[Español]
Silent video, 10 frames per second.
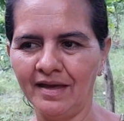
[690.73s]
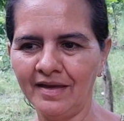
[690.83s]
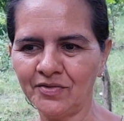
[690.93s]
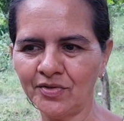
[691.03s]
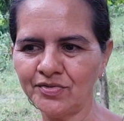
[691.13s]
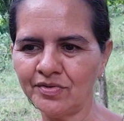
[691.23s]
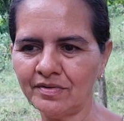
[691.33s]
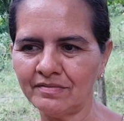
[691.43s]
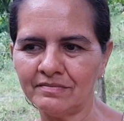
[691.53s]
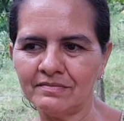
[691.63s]
Entonces
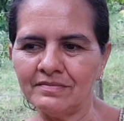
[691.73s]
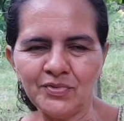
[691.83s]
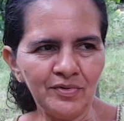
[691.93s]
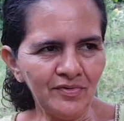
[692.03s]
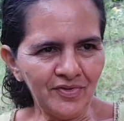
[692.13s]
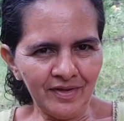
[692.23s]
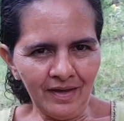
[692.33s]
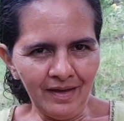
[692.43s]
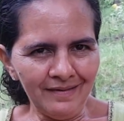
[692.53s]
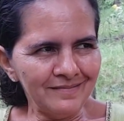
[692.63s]
yo, yo no
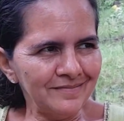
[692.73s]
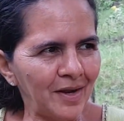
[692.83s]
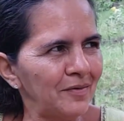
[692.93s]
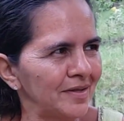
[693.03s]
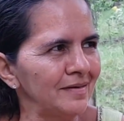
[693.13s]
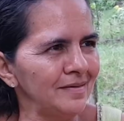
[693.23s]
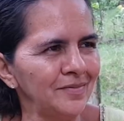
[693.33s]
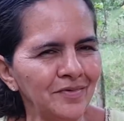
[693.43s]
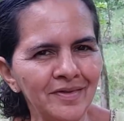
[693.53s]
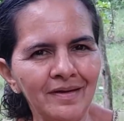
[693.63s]
sé, la verdad.
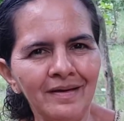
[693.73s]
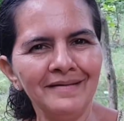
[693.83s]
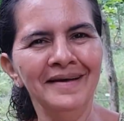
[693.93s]
es un don.